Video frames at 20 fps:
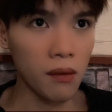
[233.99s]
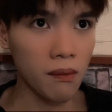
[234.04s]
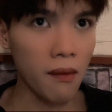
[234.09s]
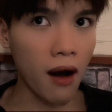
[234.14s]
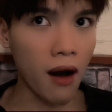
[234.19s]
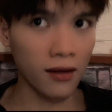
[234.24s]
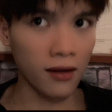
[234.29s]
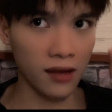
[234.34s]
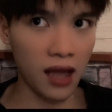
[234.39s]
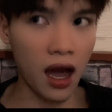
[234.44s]

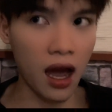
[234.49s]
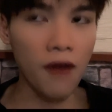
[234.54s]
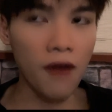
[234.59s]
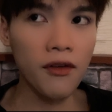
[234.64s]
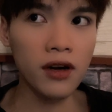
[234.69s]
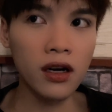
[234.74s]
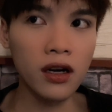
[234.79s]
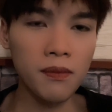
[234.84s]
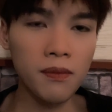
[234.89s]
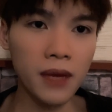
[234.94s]
bọt nhỏ
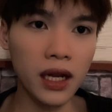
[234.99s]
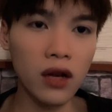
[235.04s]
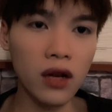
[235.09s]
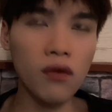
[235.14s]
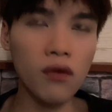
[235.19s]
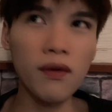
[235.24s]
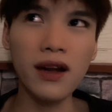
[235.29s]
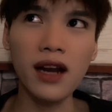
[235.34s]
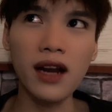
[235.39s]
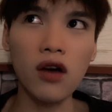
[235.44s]
và rất mịn
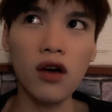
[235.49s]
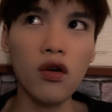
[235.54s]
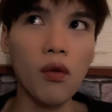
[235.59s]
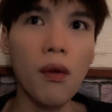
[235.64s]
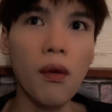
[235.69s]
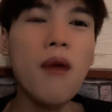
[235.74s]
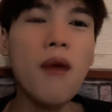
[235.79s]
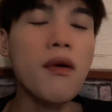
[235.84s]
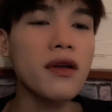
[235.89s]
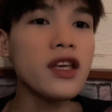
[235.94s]
luôn và nó
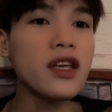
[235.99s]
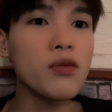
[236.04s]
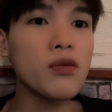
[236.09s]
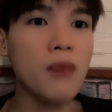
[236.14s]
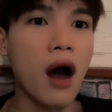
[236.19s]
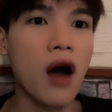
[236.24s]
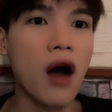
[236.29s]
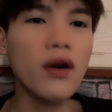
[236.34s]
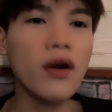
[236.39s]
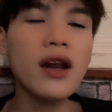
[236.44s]
cũng không có nhiều
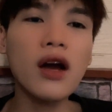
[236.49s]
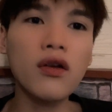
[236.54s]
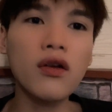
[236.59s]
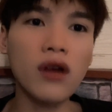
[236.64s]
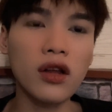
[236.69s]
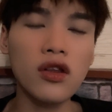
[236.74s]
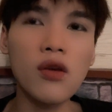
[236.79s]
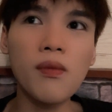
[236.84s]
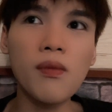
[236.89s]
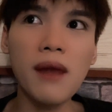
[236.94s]
bọt ở đâu
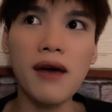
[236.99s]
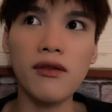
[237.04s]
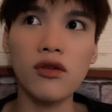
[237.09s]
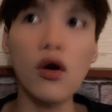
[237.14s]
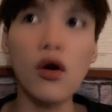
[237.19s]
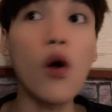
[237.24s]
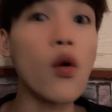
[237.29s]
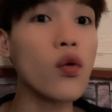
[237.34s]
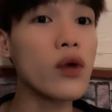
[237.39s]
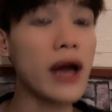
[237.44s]
nói chung là đủ